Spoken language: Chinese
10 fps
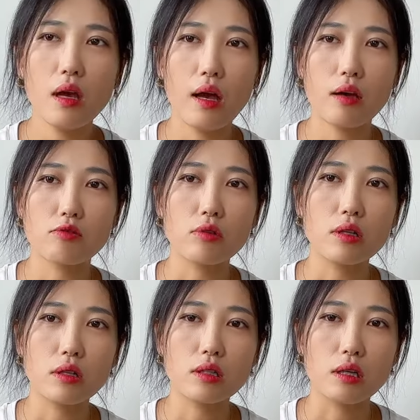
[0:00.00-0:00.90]
哎所以
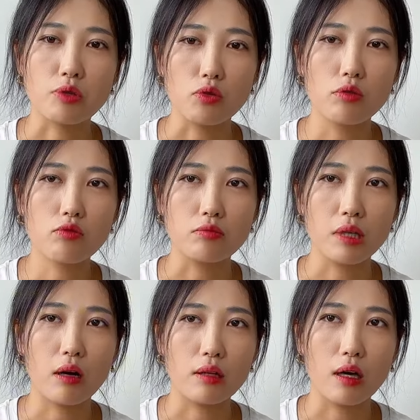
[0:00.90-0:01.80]
呢，这个苹果股
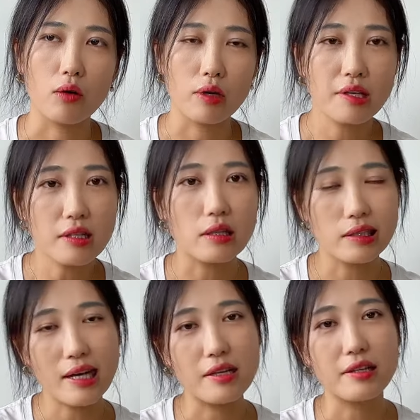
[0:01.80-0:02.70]
票呢，我一忍
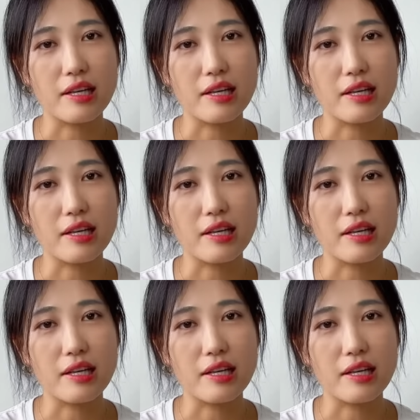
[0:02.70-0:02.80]
再忍，